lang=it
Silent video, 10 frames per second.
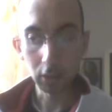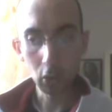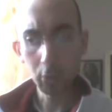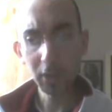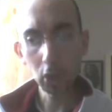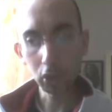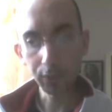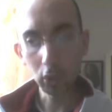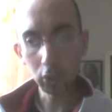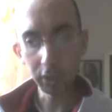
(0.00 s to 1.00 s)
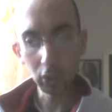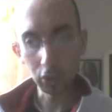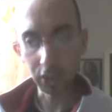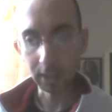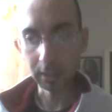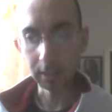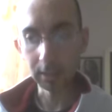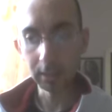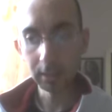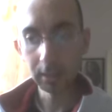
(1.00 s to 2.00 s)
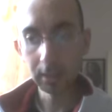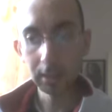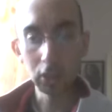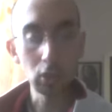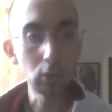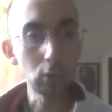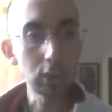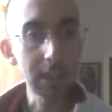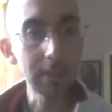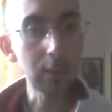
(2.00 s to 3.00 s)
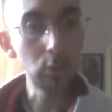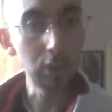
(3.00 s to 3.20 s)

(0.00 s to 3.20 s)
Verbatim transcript: come lo sfondo innocente sottostante un